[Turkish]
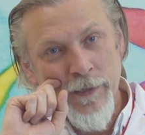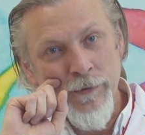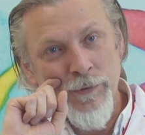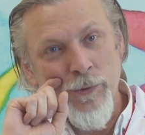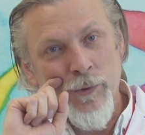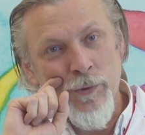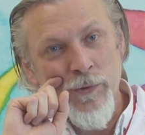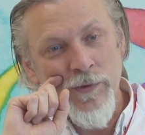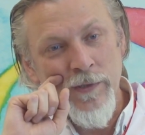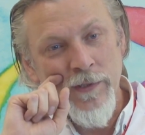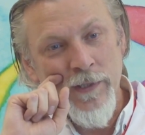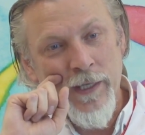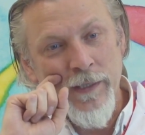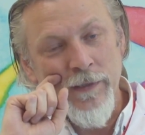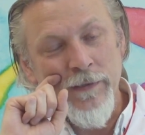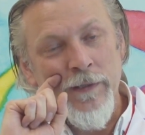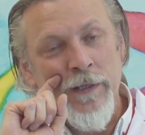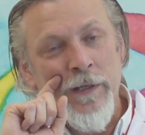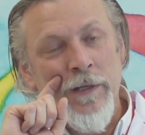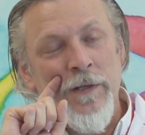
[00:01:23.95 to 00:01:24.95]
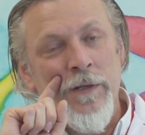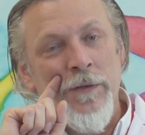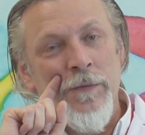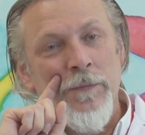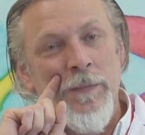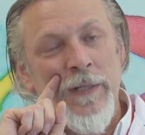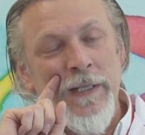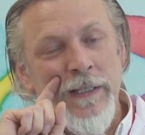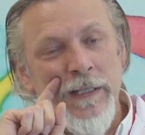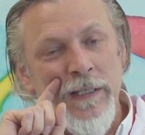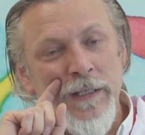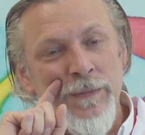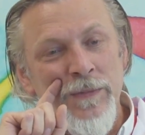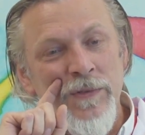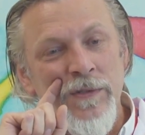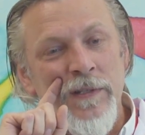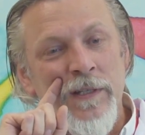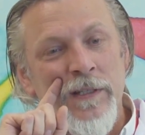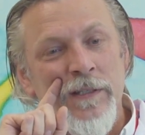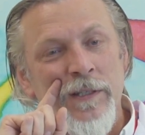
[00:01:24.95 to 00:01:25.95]
Antioksidan
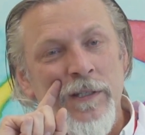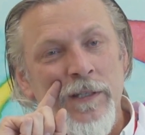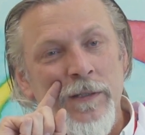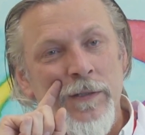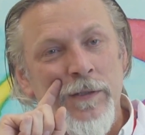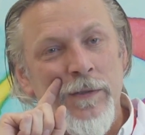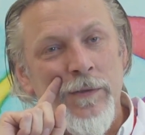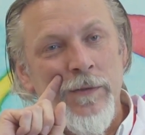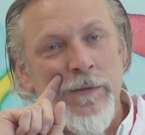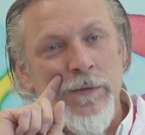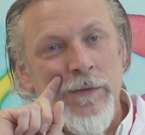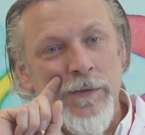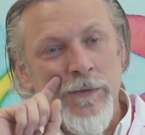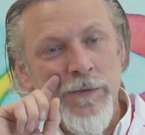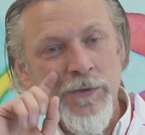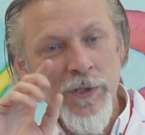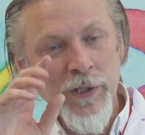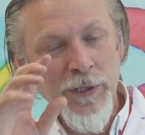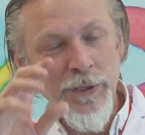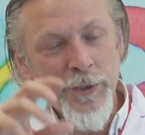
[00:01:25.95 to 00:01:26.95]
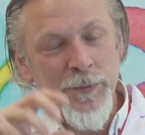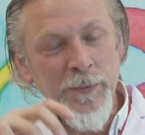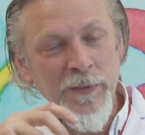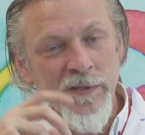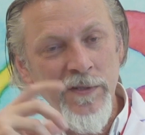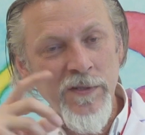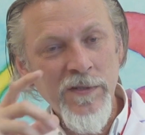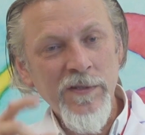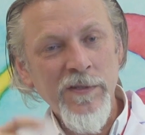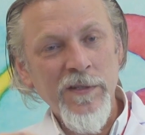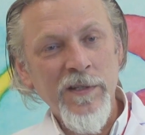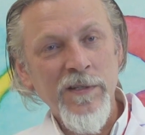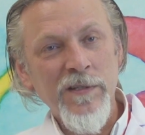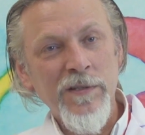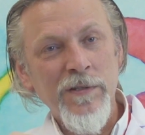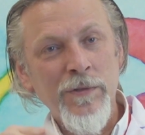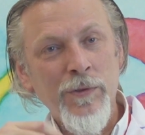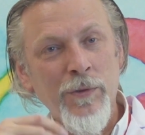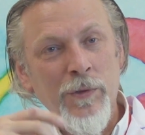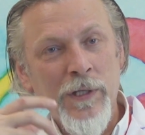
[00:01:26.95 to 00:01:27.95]
bedenimizdeki çalışması
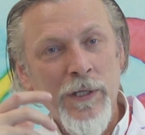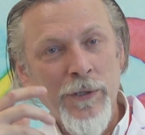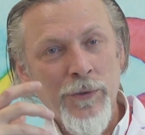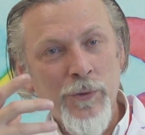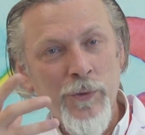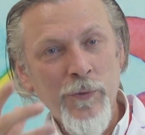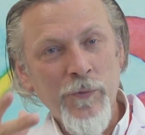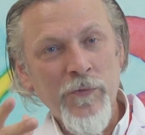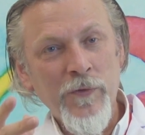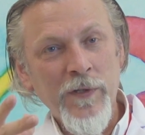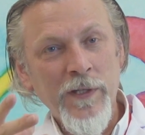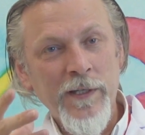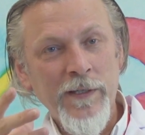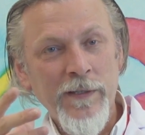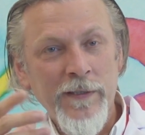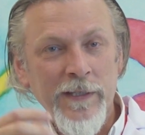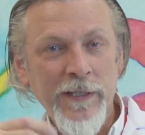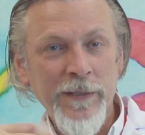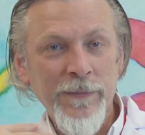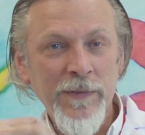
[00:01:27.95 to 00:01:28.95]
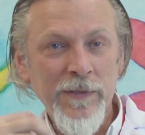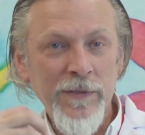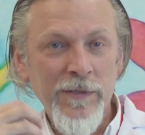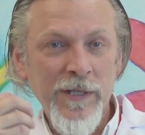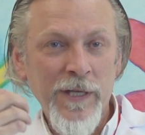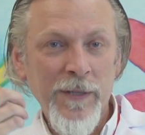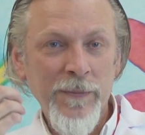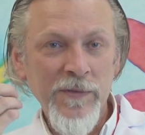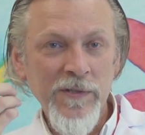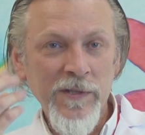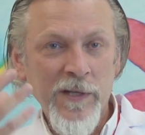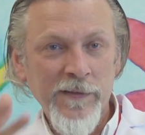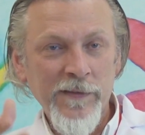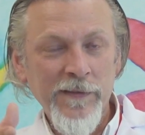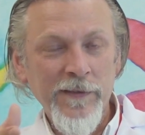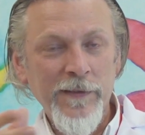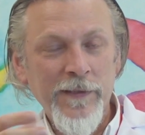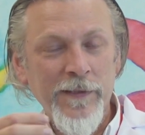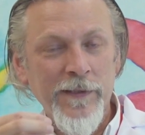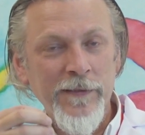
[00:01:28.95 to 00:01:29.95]
sırasında olan küfleri diyebileceğimiz
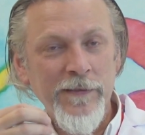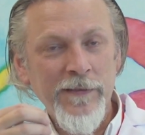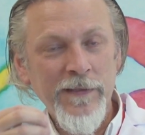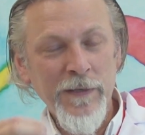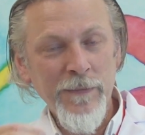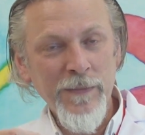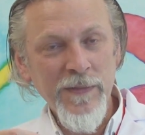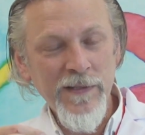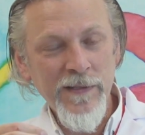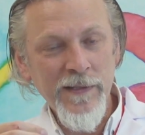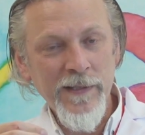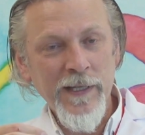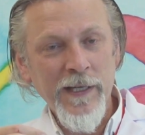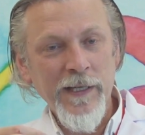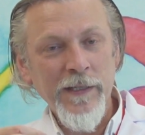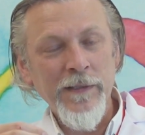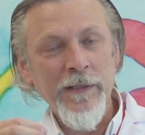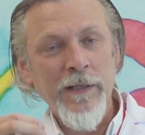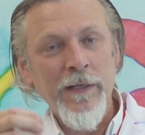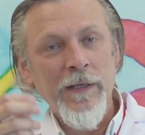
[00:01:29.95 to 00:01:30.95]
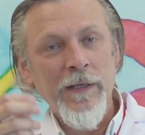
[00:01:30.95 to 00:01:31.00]
atıkları temizleyen